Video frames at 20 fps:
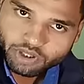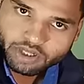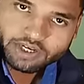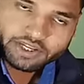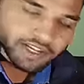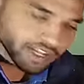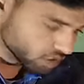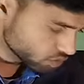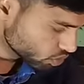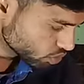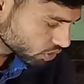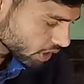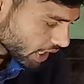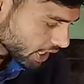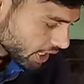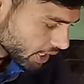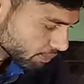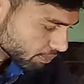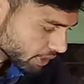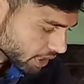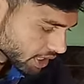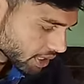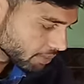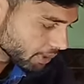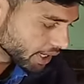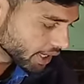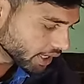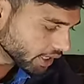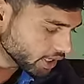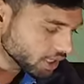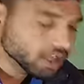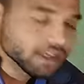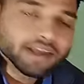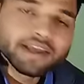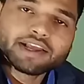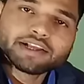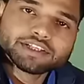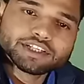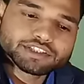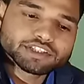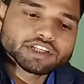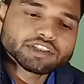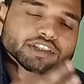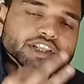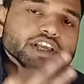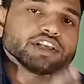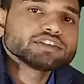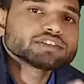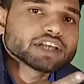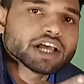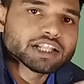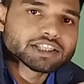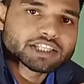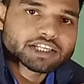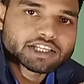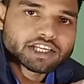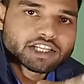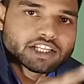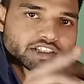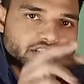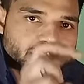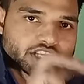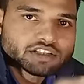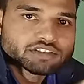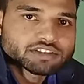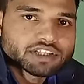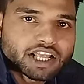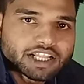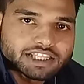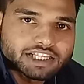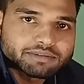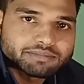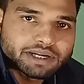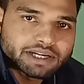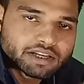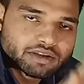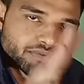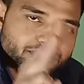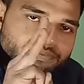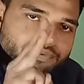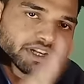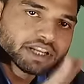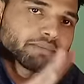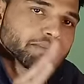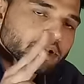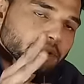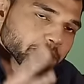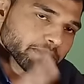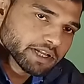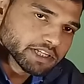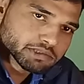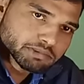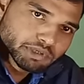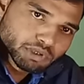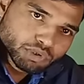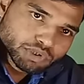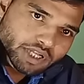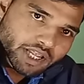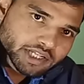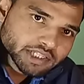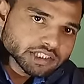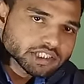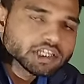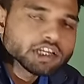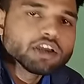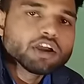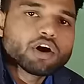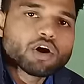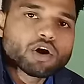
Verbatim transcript: मॉडल 160 सौ की बैटरी है जिसकी तीन साल तक यानी तीन साल तक बैटरी फ्री में रिप्लेसमेंट हो जाएगी